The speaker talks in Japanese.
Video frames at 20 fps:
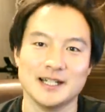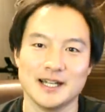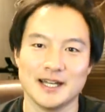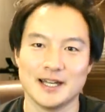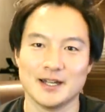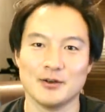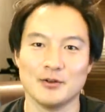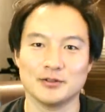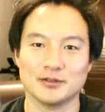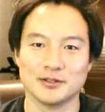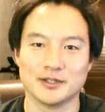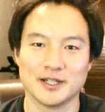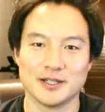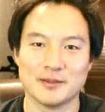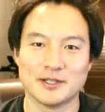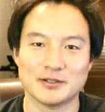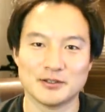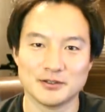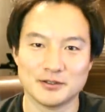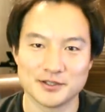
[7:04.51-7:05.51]
えー、
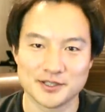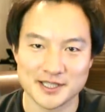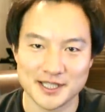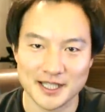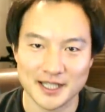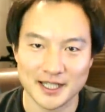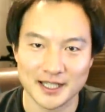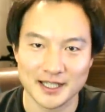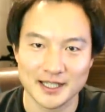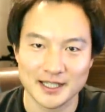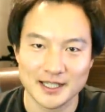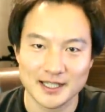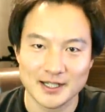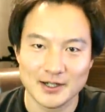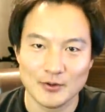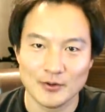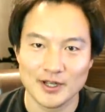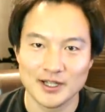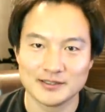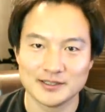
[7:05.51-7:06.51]
オフトレイメトルとして、
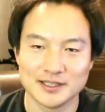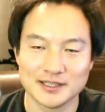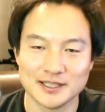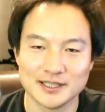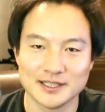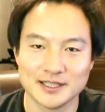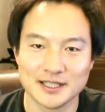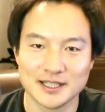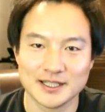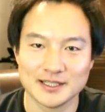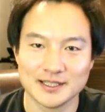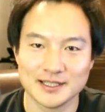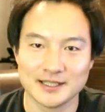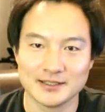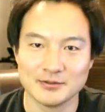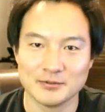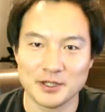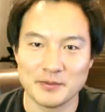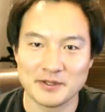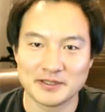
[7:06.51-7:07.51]
お役立ていただけたら
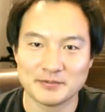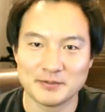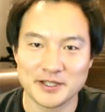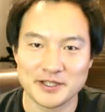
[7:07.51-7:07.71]
と思います。